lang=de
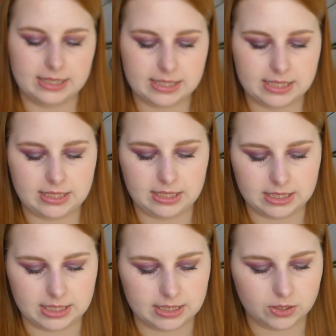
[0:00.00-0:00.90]
Das ist
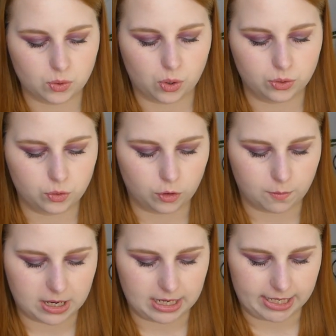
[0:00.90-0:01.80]
dieses Contour
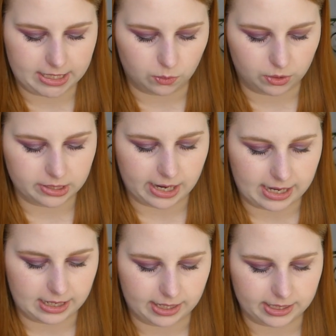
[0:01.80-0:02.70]
Palette und
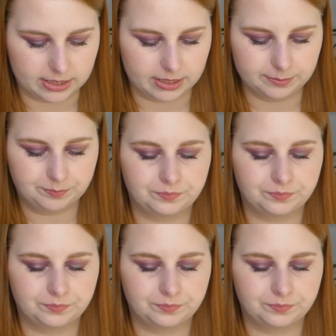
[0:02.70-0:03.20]
Highlighter